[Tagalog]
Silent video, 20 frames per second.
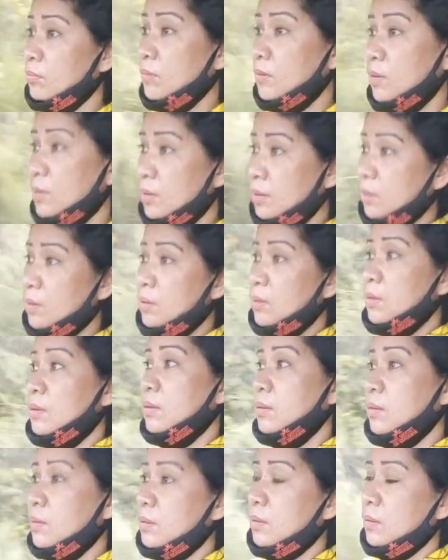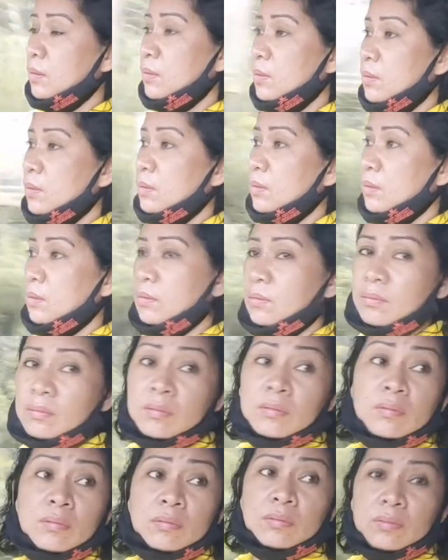Katong banggira lang may nadugang.
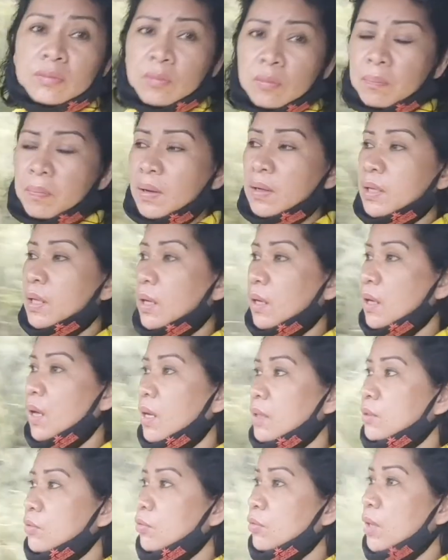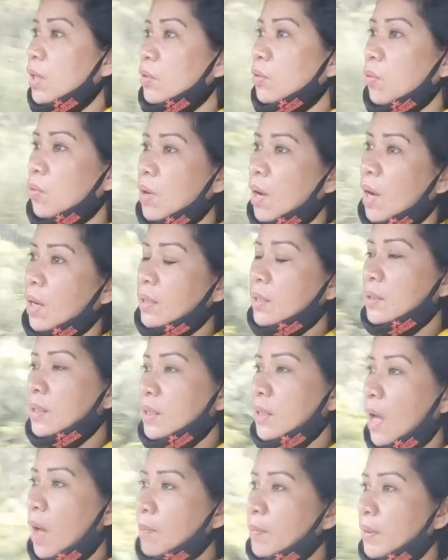Mm, yung banggirahan yung nadugang, hindi
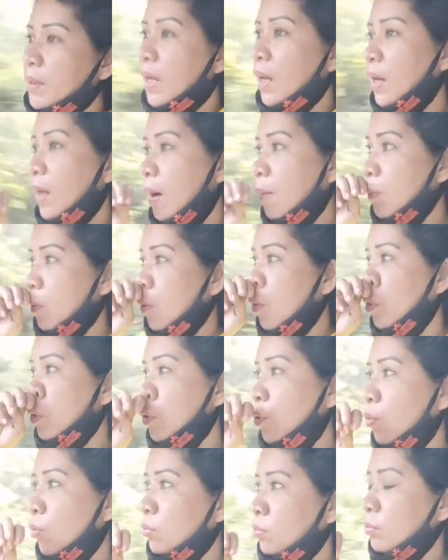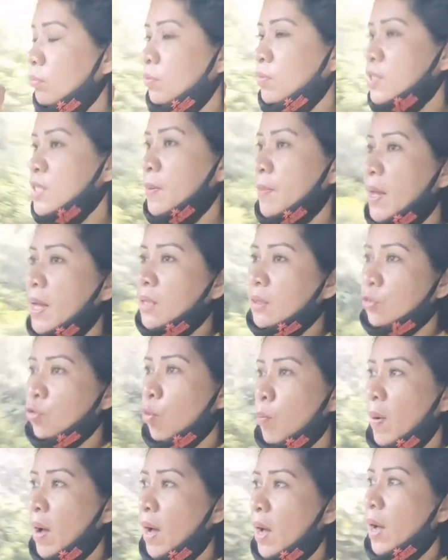namin alam kung yung
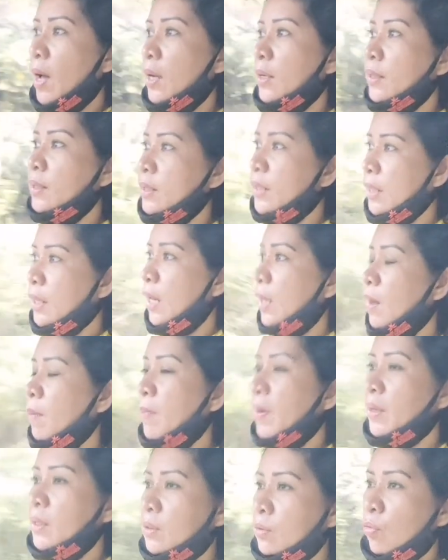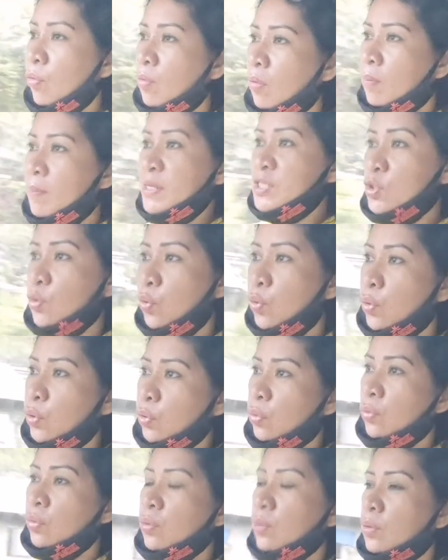simento ba, hindi galamay nung
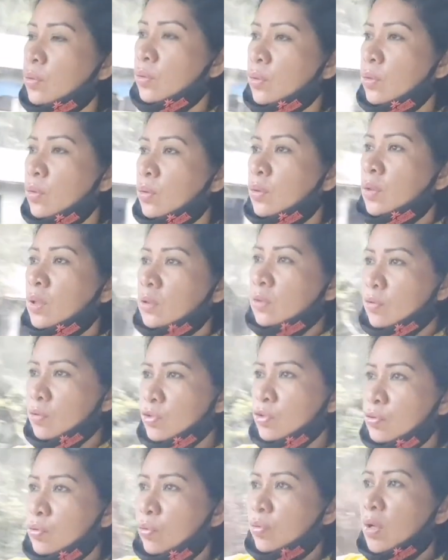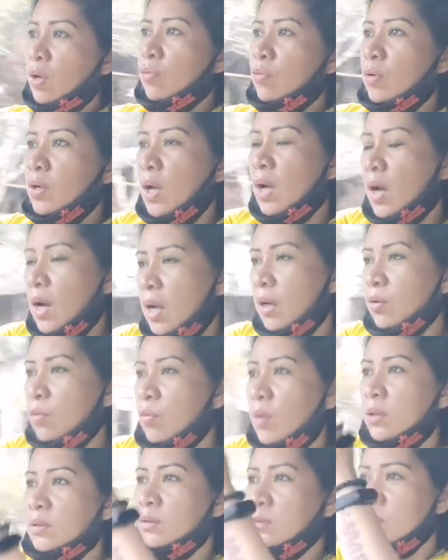mason. Tapos doon ako na
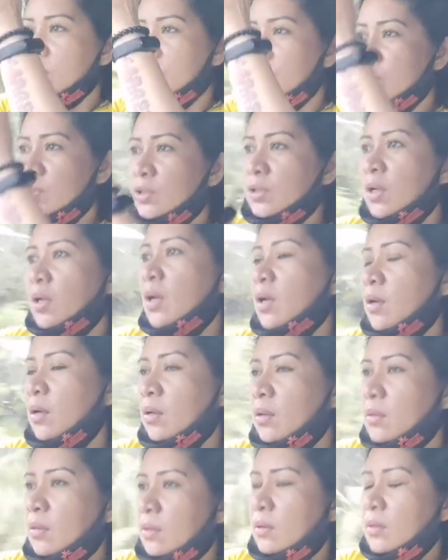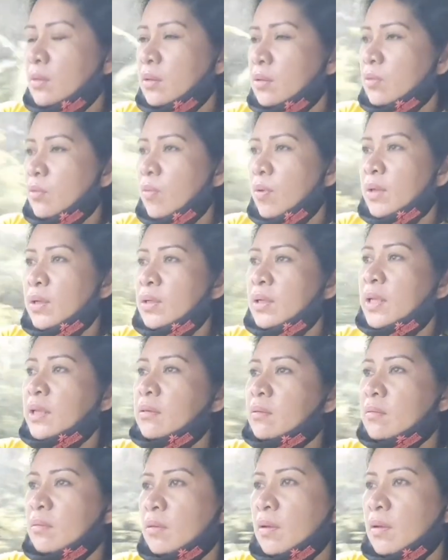anuhan doon sa Juan Dit.